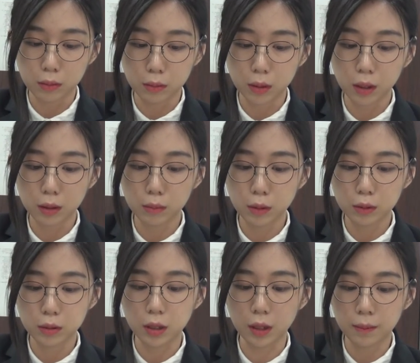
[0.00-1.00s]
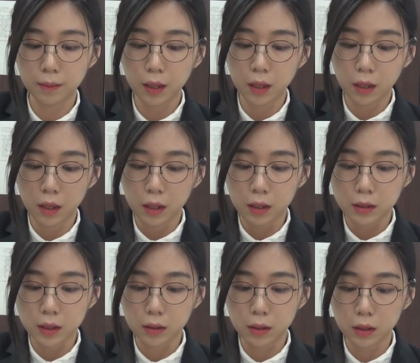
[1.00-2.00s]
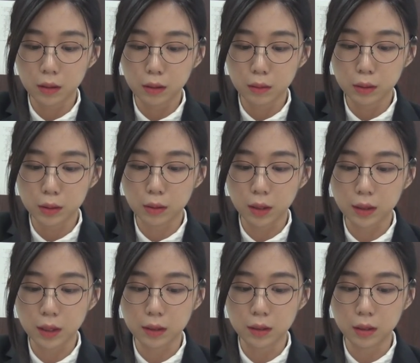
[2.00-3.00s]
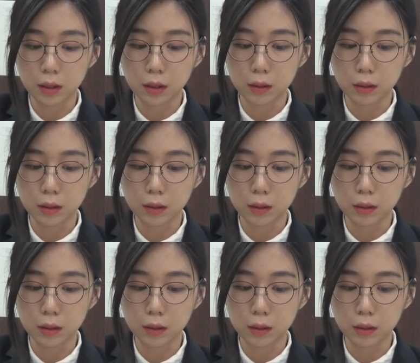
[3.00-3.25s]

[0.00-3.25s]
お題文句で作品を紹介されて